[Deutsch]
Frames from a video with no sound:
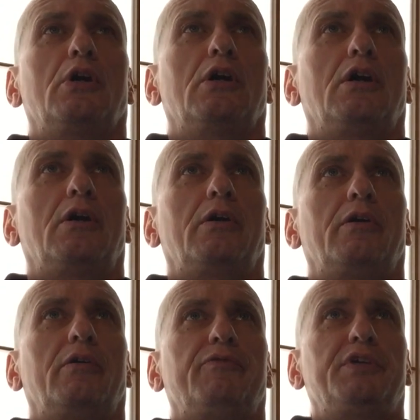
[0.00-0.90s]
Äh,
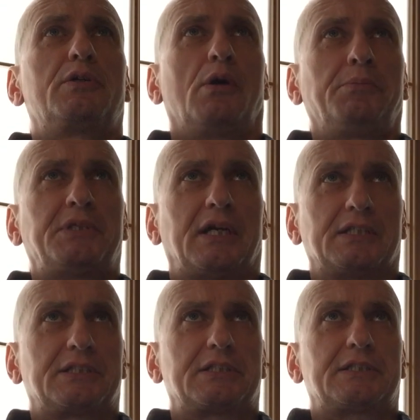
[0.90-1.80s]
wie kommt
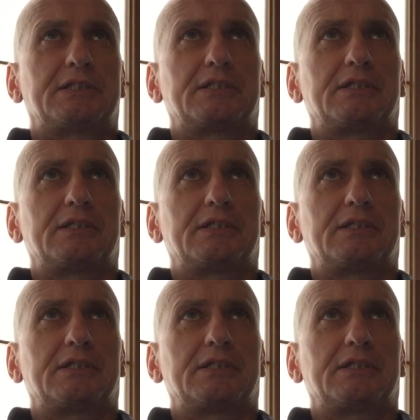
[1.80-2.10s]
das?